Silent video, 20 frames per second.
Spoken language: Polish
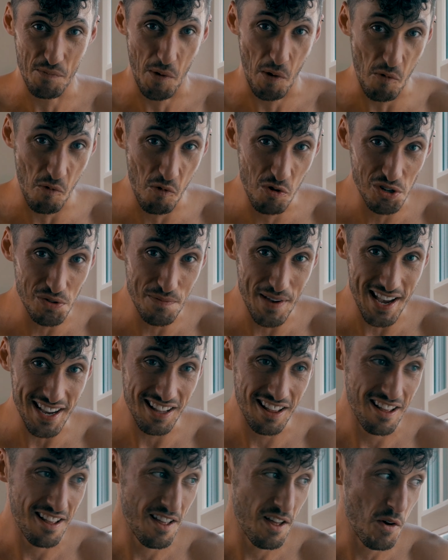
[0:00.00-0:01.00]
bo
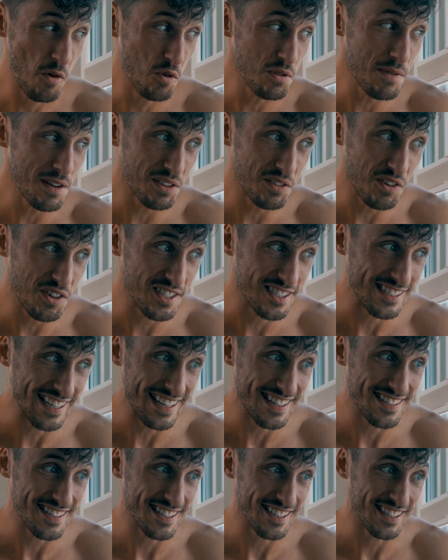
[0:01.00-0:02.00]
uśmiech Uśmiech to jest
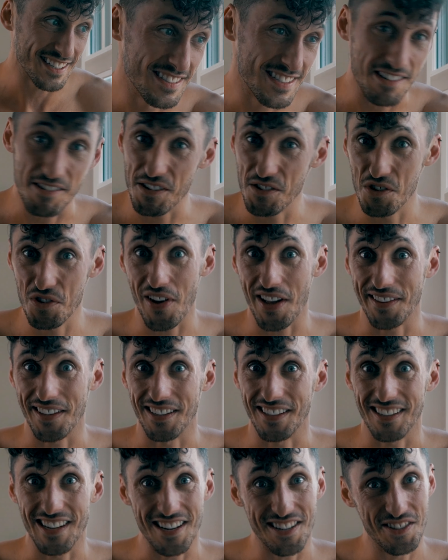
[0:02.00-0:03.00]
język całego świata,
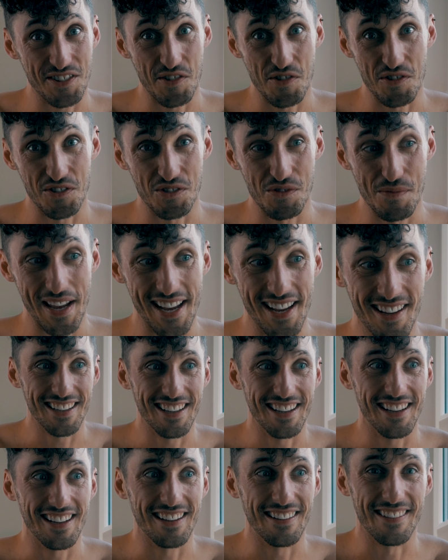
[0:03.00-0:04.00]
każdy go rozumie
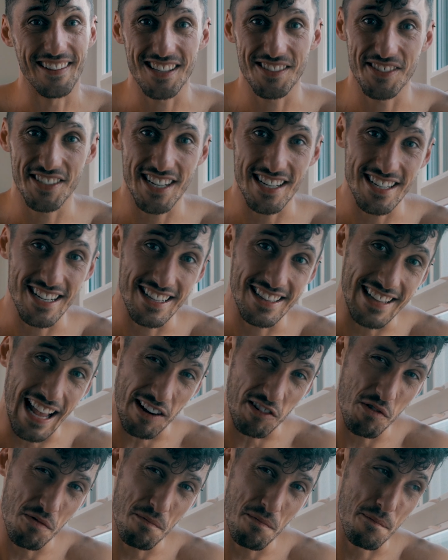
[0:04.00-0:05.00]
i najzwyczajniej
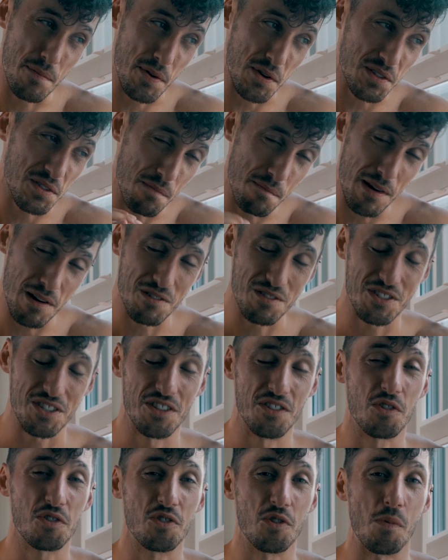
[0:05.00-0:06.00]
taką prostą, małą
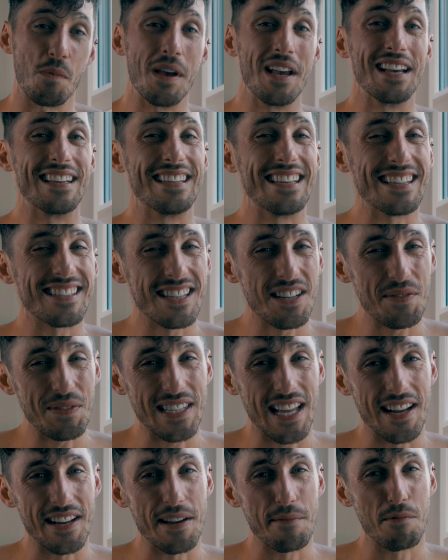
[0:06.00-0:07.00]
czynnością jesteś w
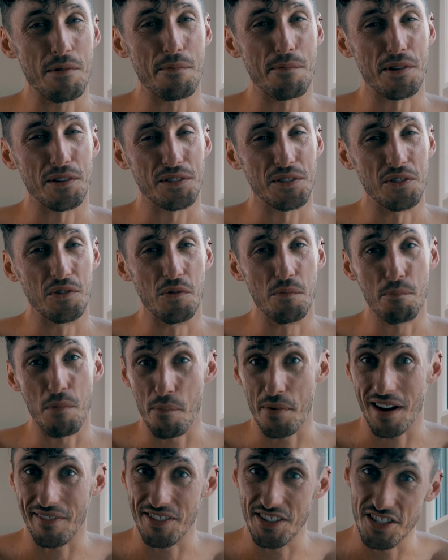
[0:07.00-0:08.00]
stanie po prostu
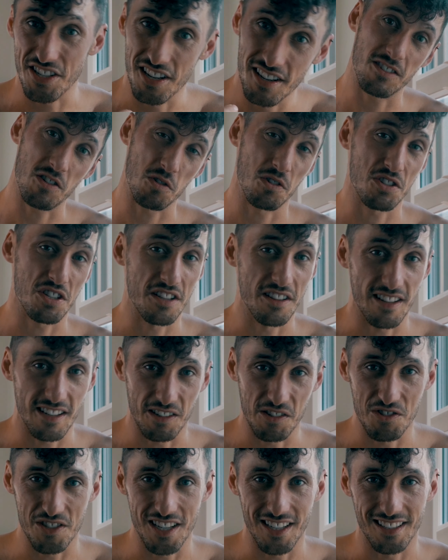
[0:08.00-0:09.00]
poprawić kogoś
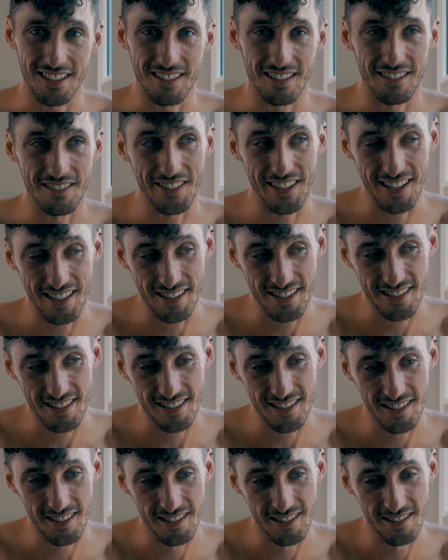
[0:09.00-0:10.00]
innego dzień, więc